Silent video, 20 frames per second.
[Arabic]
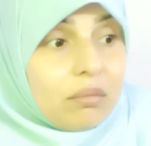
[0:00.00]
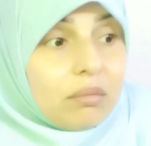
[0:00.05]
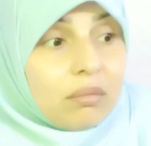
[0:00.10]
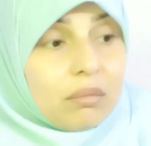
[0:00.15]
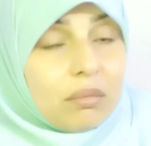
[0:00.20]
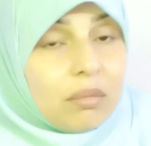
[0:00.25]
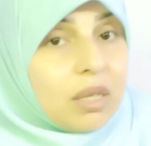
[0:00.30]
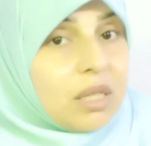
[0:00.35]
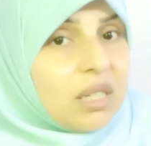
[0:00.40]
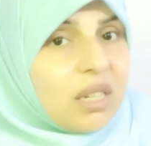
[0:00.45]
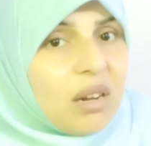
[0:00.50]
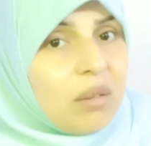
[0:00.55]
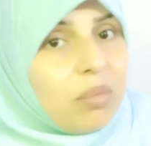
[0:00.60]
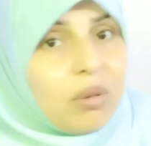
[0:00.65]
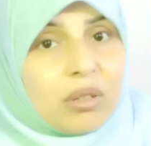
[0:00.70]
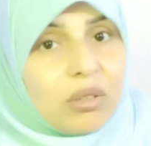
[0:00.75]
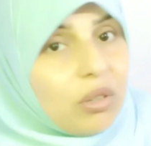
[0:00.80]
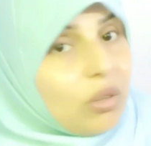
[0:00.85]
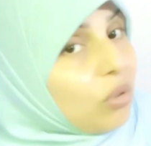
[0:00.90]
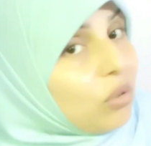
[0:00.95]
ما هي زي
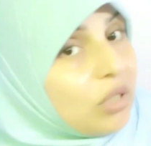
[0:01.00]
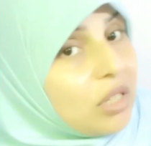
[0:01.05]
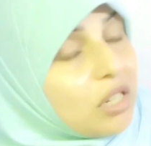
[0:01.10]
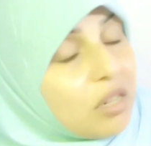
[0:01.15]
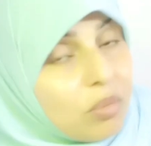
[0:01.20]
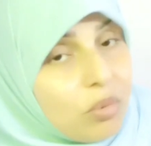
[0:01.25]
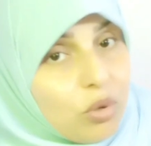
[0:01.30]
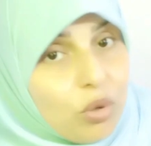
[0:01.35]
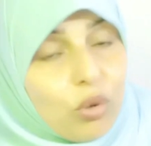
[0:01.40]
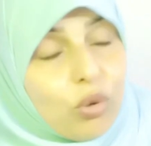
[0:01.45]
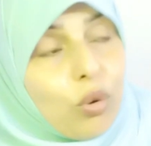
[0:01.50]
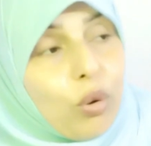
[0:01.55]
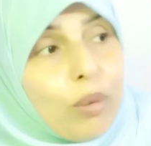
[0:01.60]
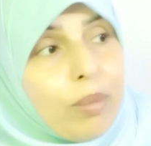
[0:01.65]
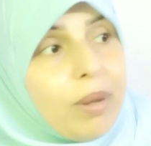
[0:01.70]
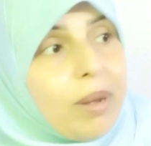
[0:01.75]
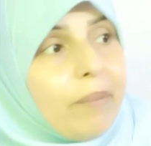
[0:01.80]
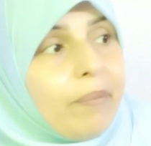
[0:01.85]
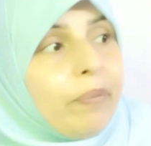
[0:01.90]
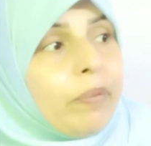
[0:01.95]
البنطلون اللي انت بتخرجي
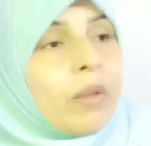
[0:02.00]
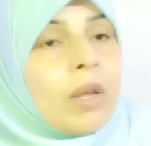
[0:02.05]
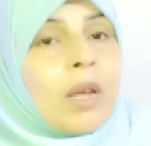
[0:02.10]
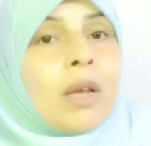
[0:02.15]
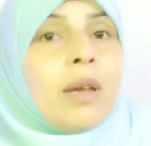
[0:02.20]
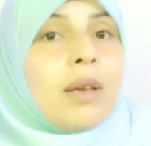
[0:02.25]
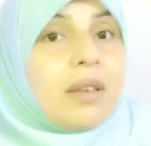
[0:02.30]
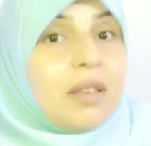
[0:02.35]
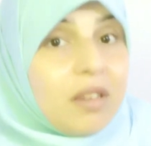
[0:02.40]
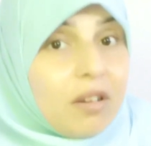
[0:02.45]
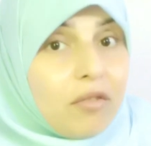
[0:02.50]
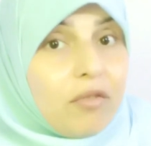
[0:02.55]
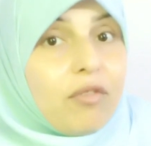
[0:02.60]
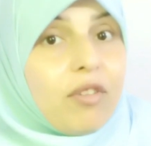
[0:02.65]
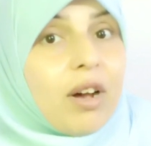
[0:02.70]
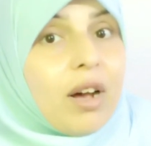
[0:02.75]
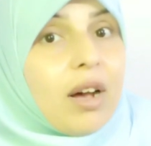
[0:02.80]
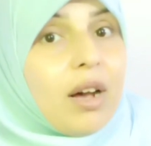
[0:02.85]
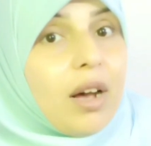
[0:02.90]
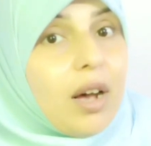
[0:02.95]
بيه
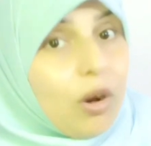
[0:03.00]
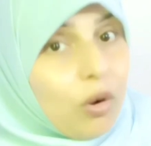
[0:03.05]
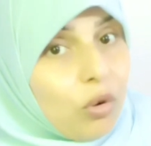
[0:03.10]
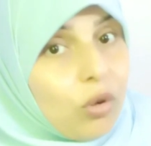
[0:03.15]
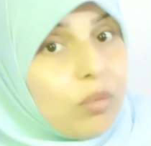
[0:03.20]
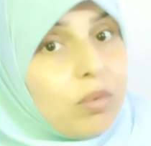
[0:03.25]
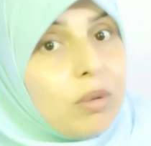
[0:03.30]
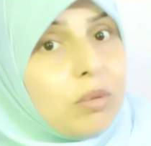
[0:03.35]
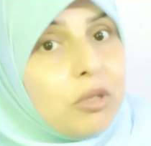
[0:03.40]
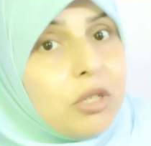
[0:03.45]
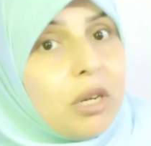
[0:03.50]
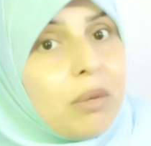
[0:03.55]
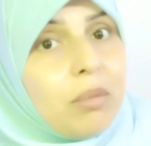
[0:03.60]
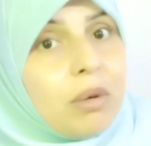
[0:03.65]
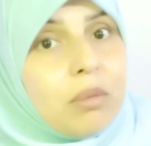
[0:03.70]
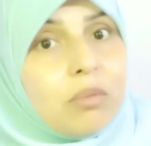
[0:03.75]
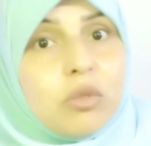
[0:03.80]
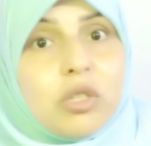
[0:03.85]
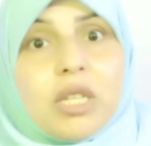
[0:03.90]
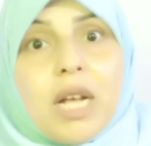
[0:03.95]
ينفع اخرج
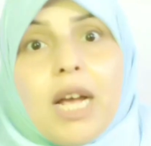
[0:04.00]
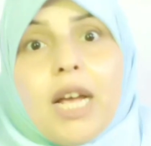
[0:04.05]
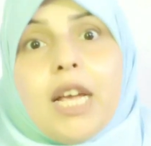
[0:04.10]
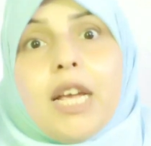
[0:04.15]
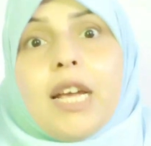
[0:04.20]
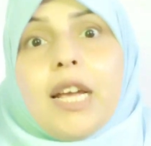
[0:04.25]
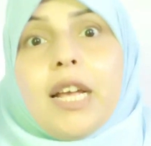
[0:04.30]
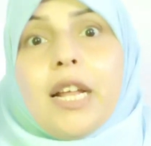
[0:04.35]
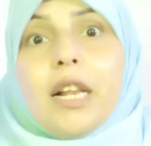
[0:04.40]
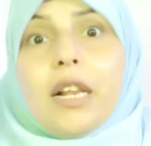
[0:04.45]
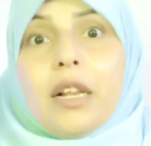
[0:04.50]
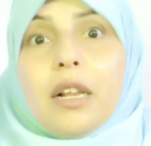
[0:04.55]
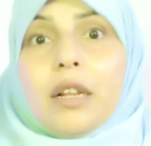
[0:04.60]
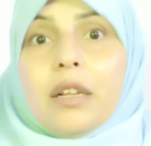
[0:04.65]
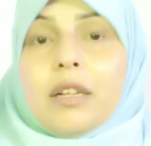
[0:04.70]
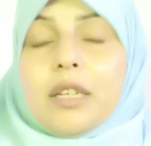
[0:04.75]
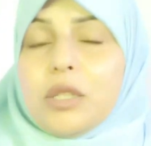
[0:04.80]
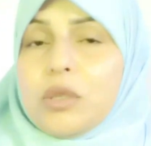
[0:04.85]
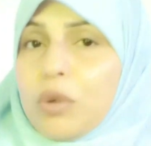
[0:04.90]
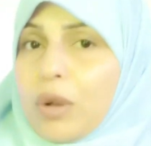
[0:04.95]
ببيجامه مستحيل
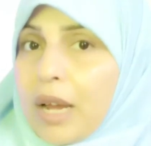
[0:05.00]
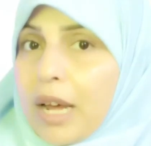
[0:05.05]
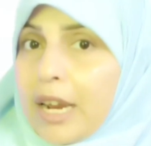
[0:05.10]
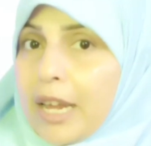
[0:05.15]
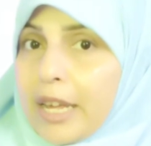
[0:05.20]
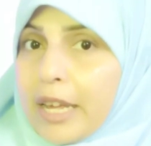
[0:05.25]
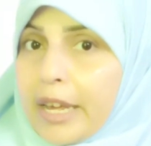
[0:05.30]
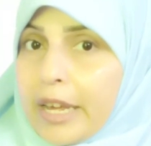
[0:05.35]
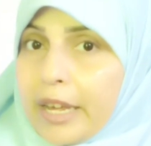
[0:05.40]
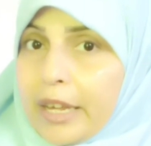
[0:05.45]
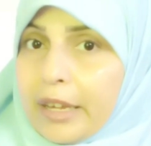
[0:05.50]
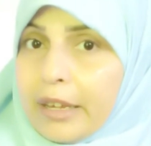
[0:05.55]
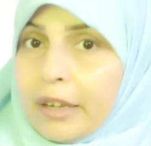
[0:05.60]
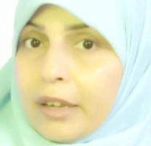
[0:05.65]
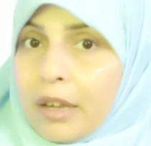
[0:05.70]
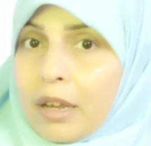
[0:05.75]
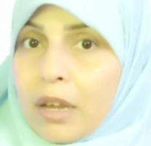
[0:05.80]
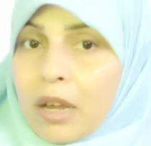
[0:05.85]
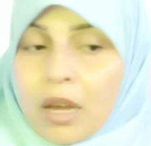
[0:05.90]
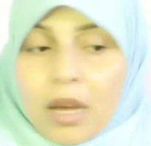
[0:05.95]
الناس تقول عليا ايه
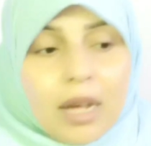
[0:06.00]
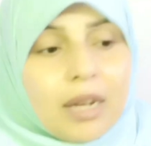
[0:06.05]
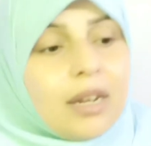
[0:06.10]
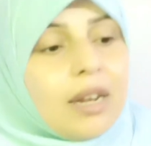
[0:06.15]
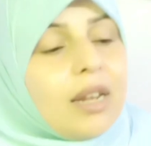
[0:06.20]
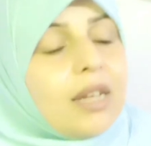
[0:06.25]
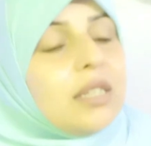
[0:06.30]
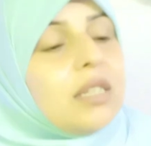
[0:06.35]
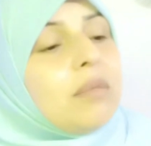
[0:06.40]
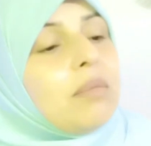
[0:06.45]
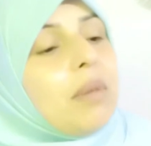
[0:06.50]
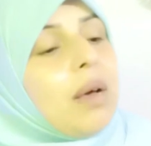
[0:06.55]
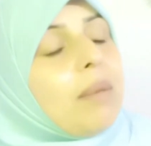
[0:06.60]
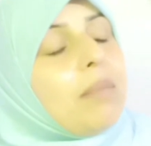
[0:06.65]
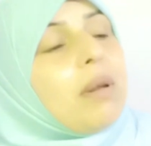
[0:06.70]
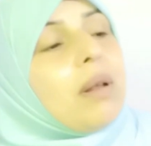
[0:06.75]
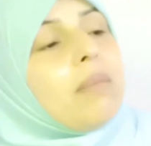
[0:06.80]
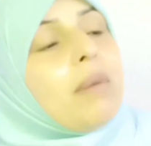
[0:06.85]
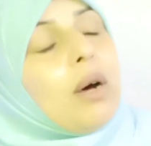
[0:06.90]
انا لازم قبل ما